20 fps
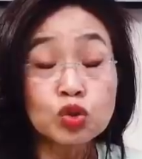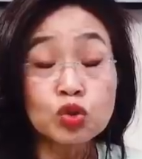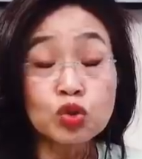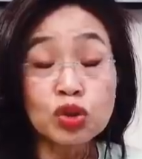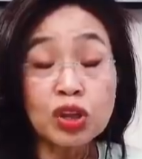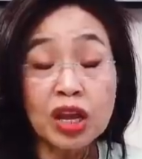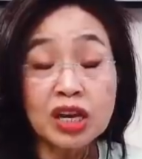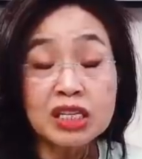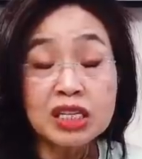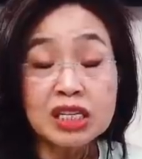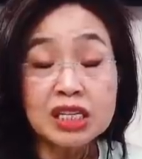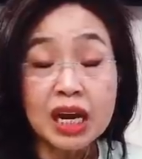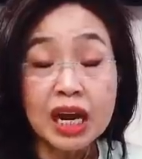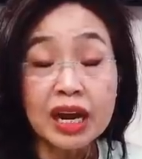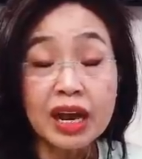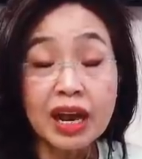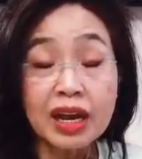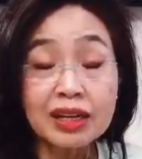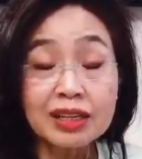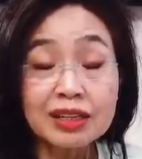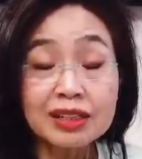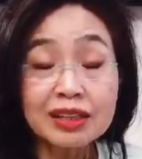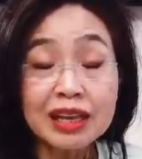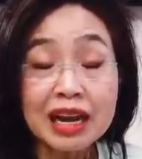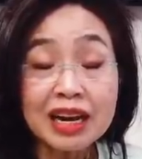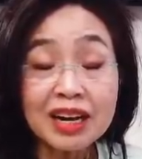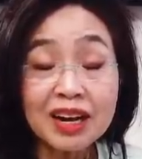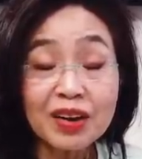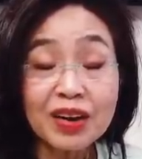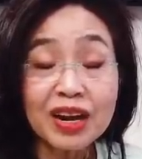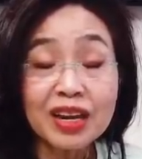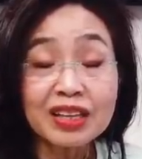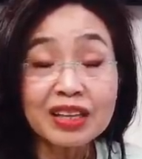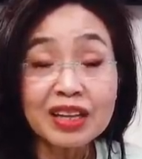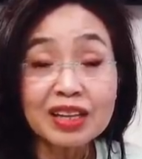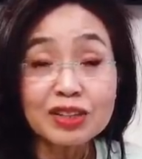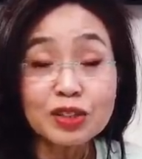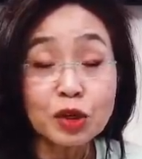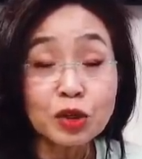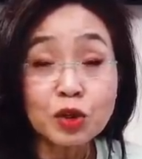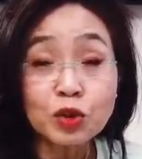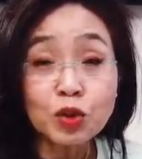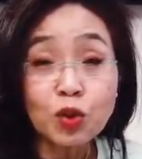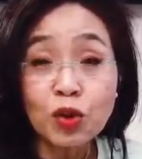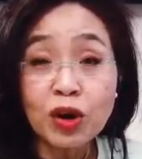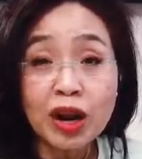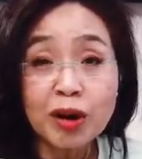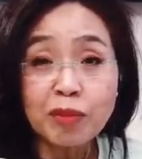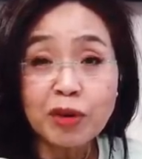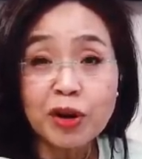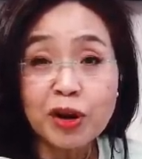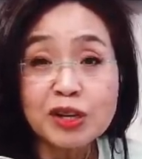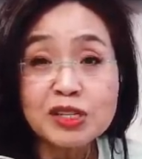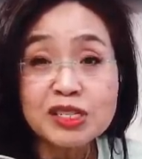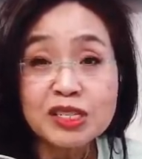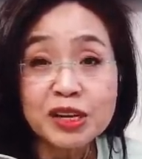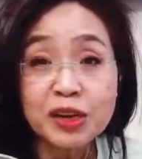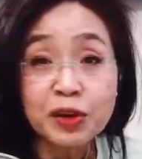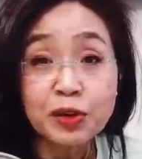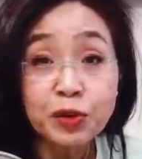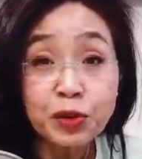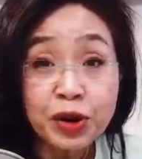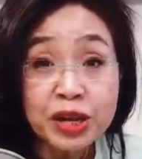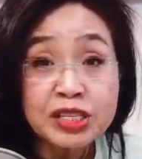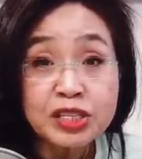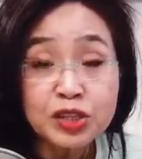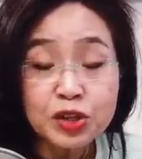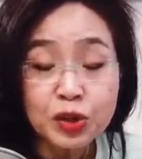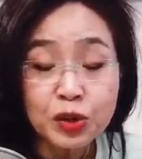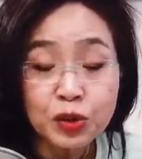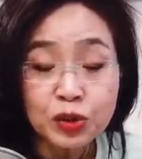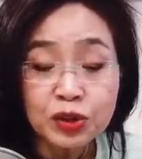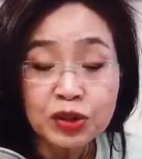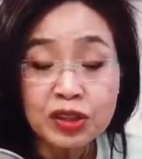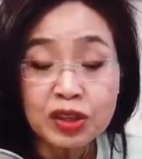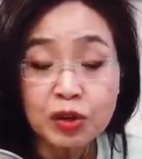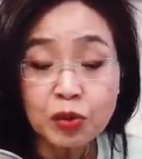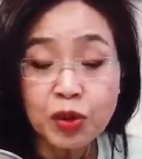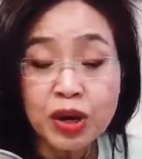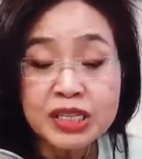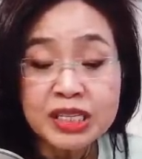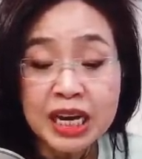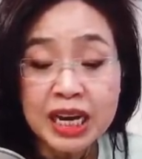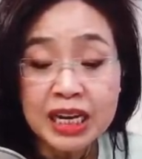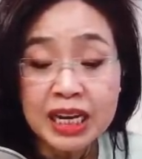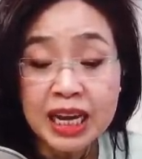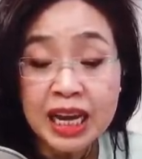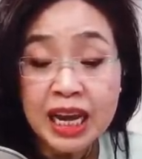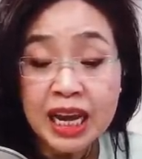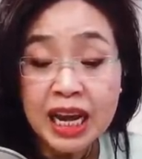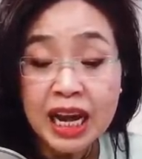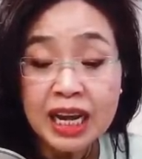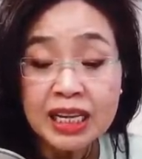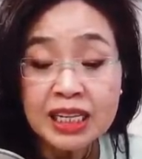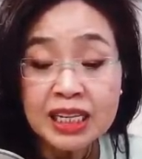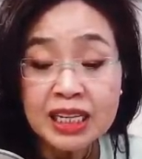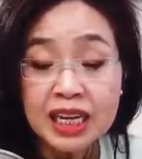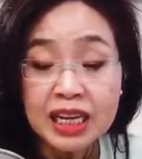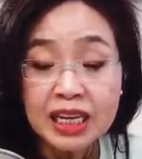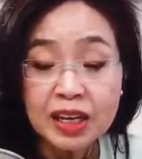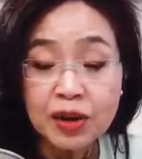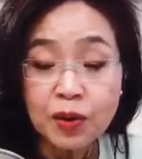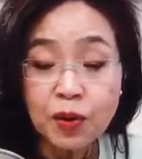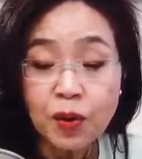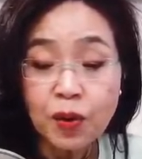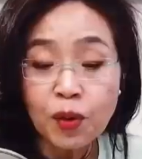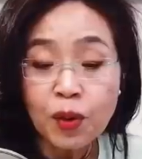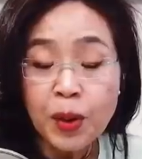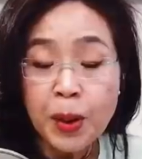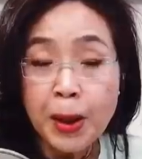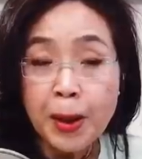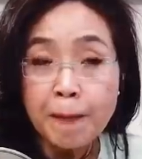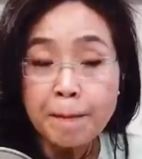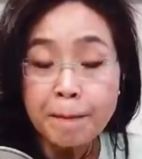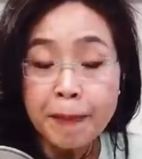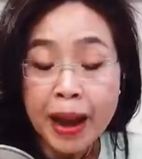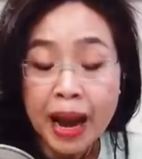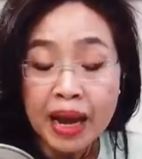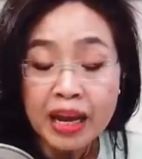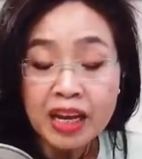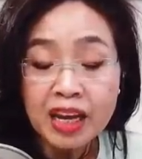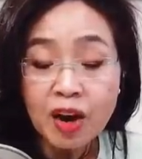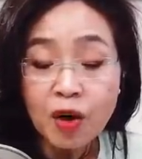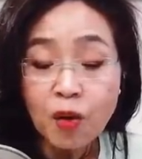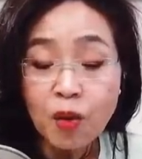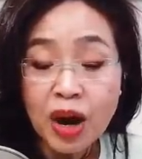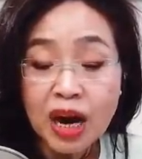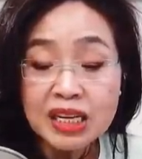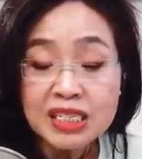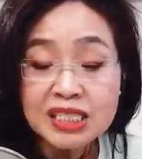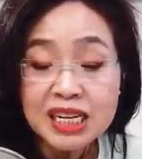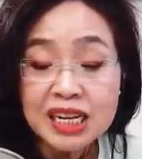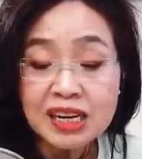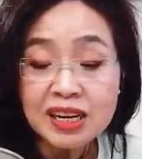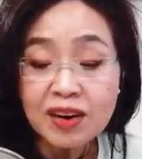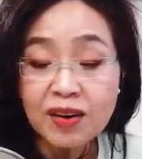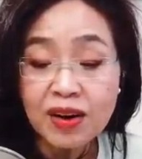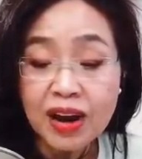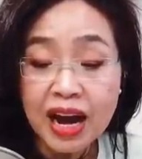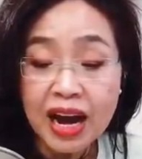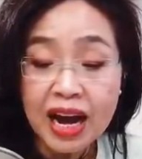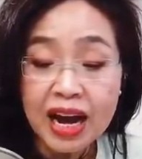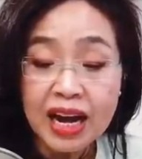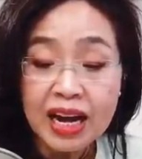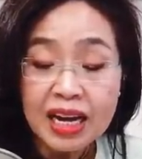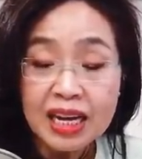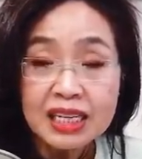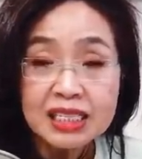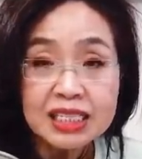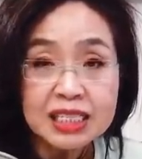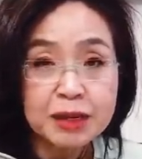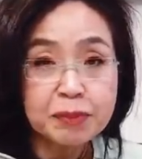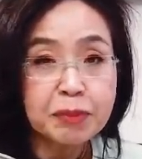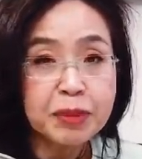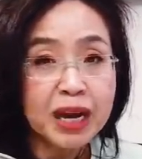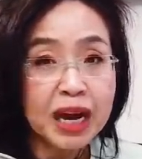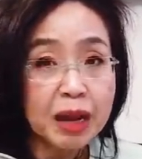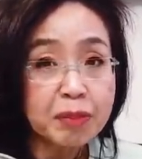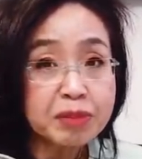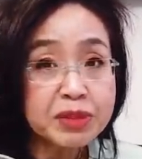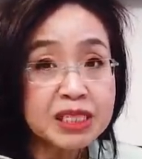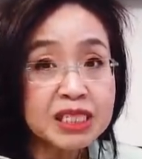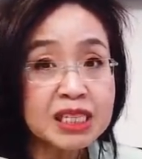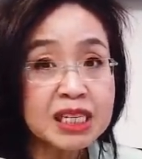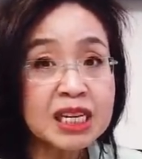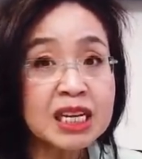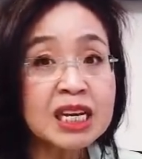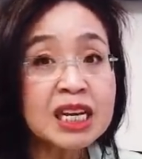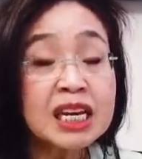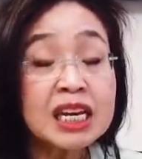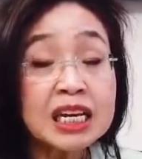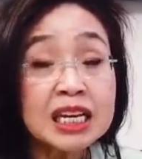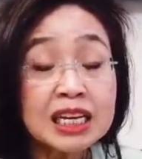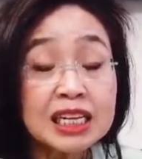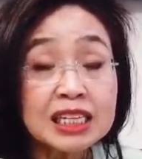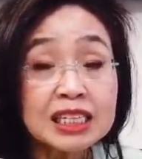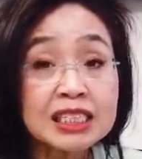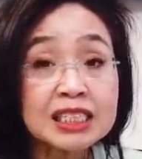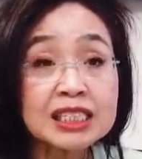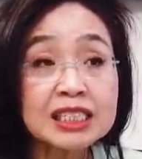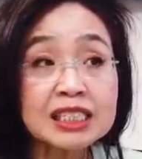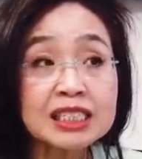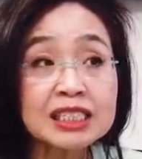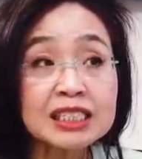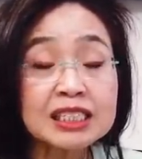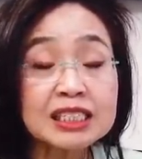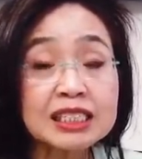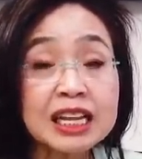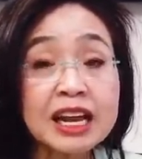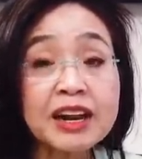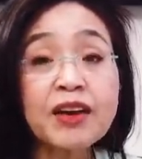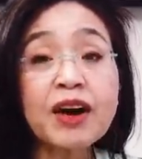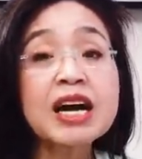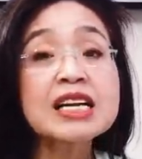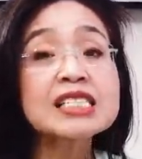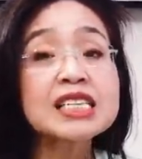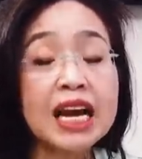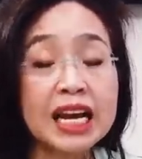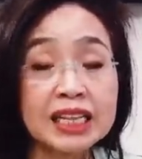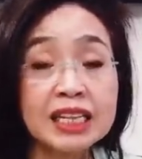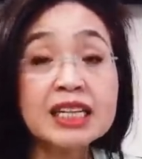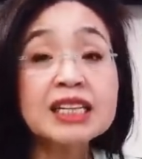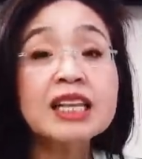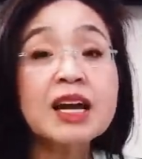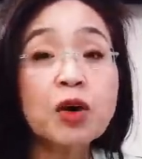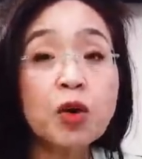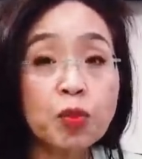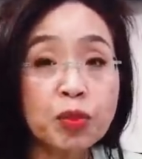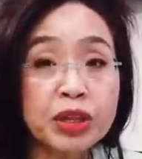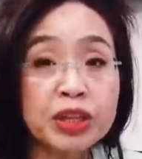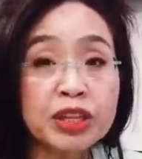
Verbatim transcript: 주택 시장의 그 탄력에 저는 놀라버렸어요. 로렌스 윤 그 회장이 하는 얘기고 바이어와 셀러가 집값이 어, 내려가지 않는다고